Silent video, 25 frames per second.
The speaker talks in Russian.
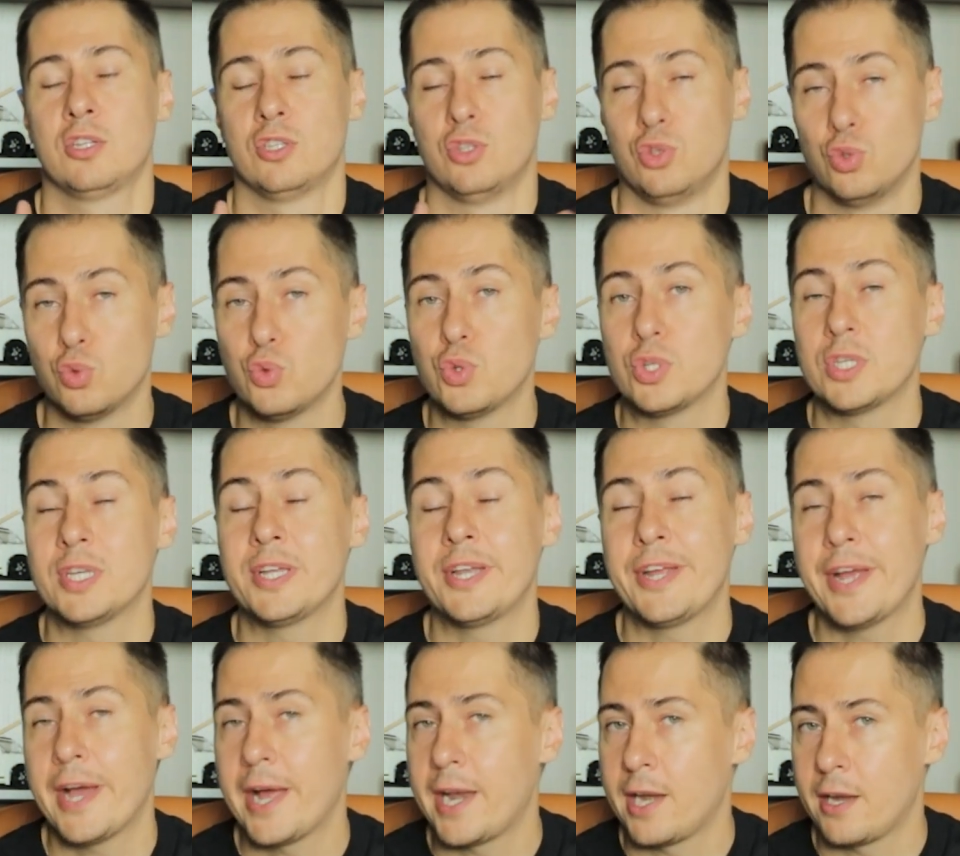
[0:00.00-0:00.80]
ну и
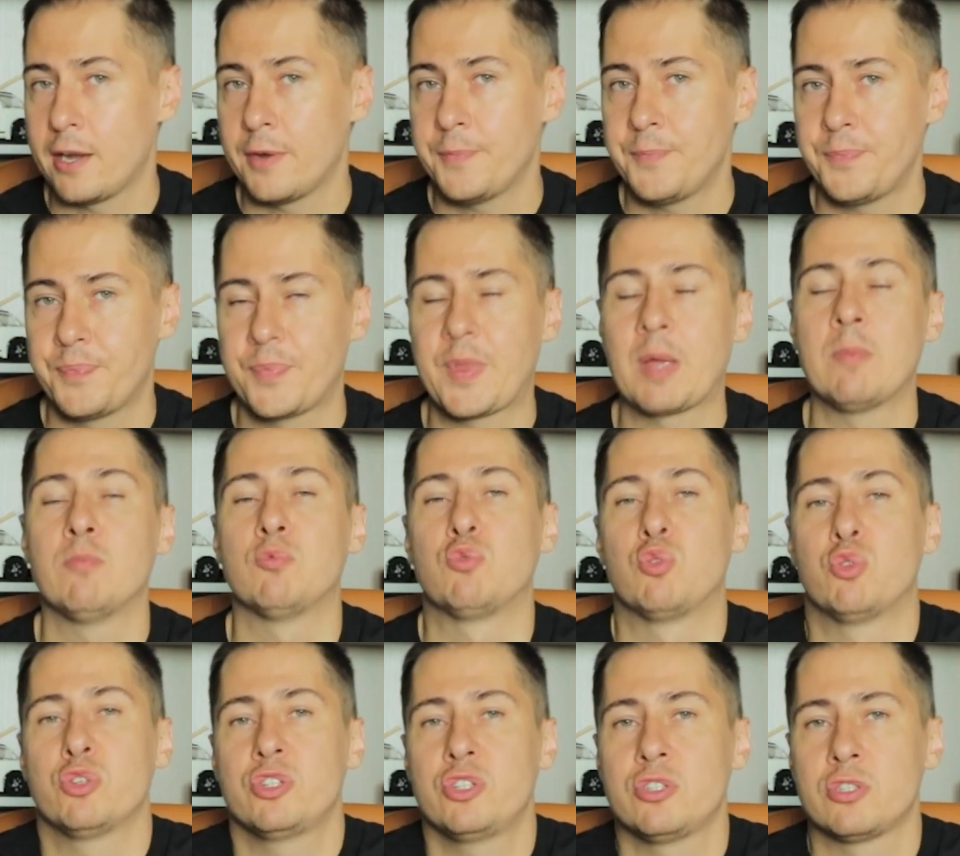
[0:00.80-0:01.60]
реально, там
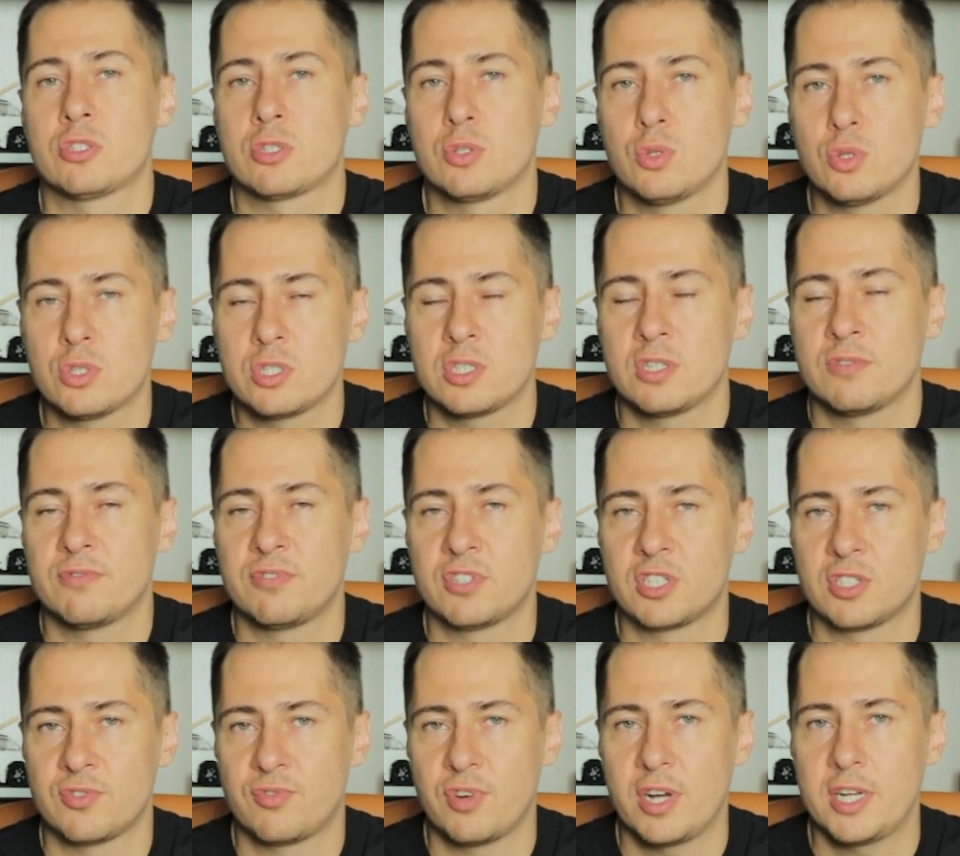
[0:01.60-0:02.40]
очень сложно
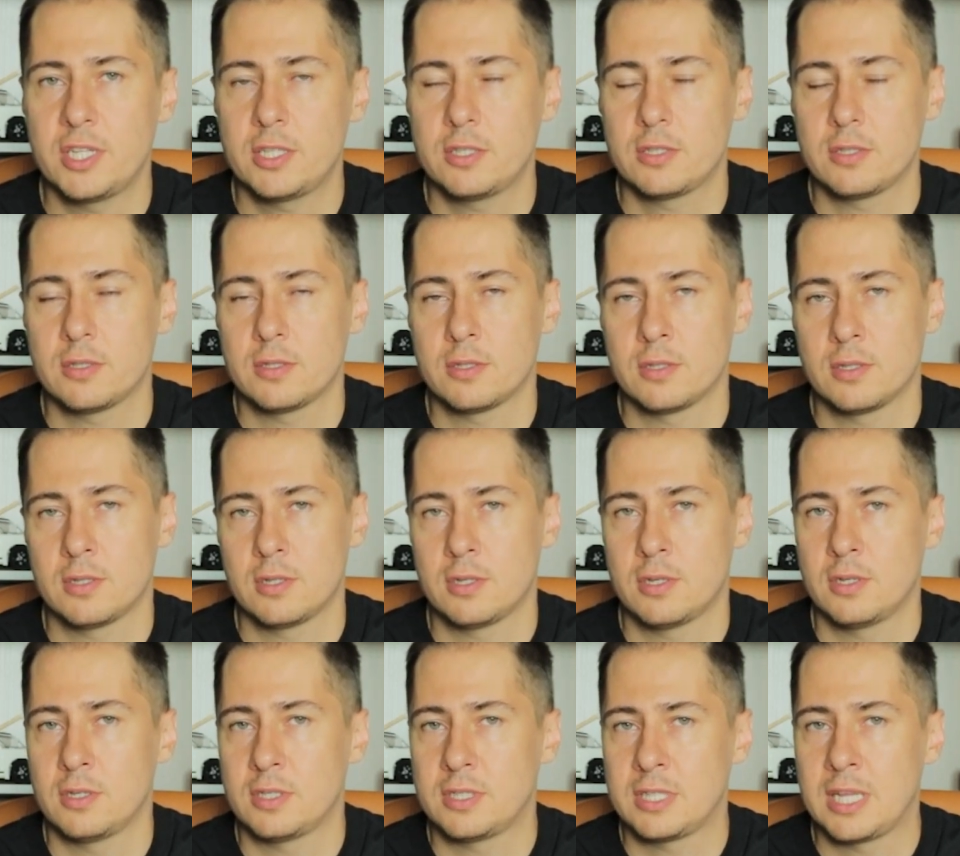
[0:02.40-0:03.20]
выживать,
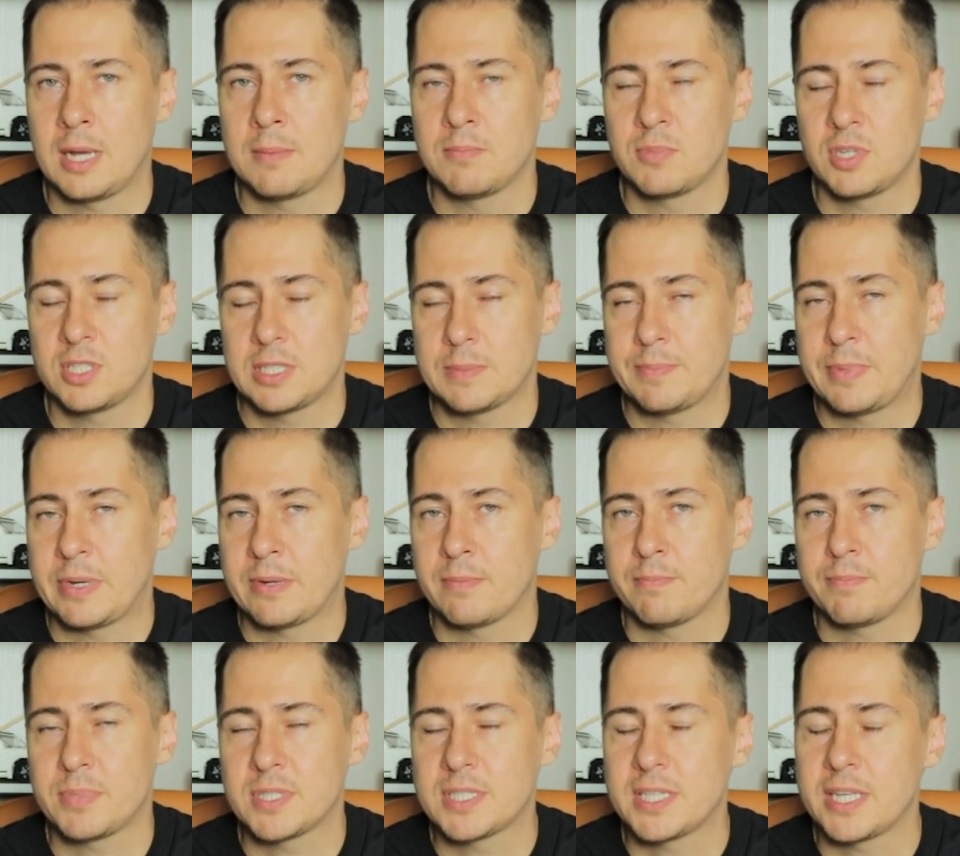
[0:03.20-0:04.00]
э, там надо
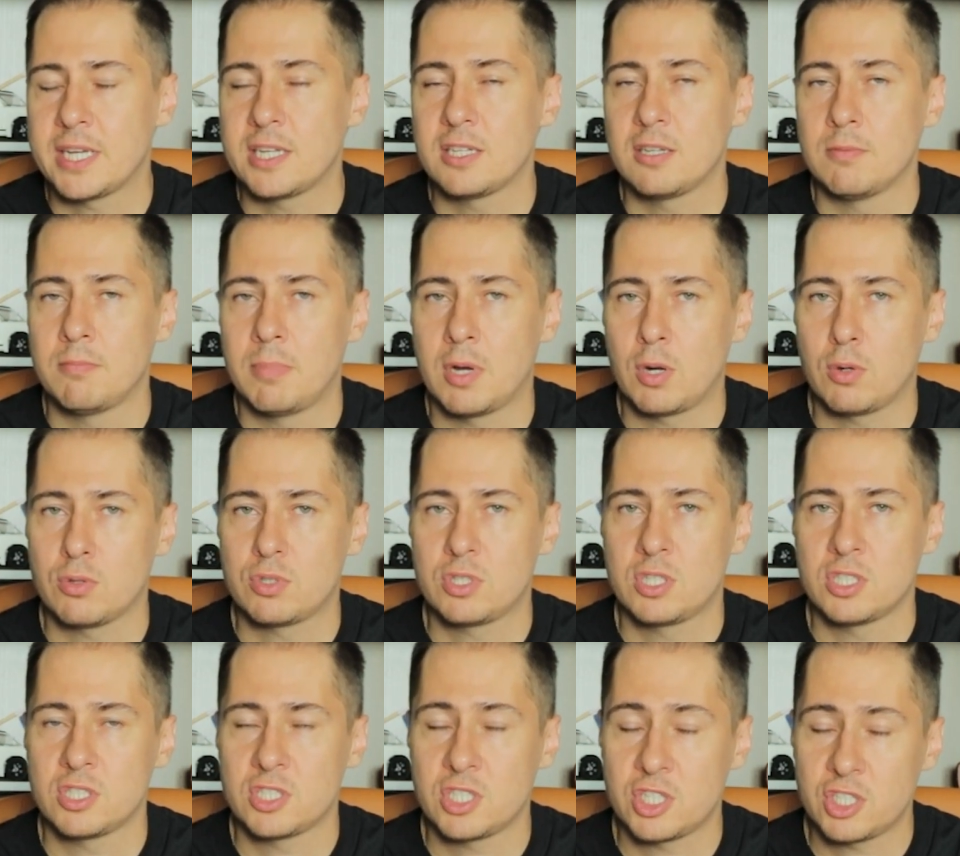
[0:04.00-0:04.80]
прям постоянно
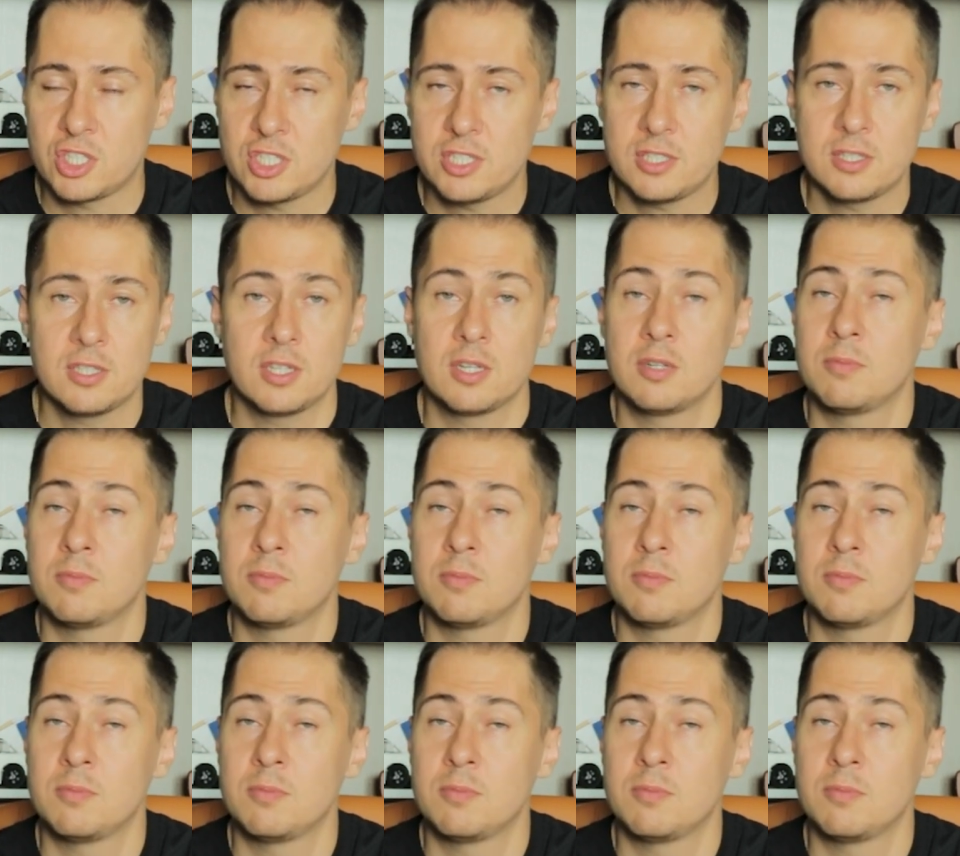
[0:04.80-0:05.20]
бороться за жизнь.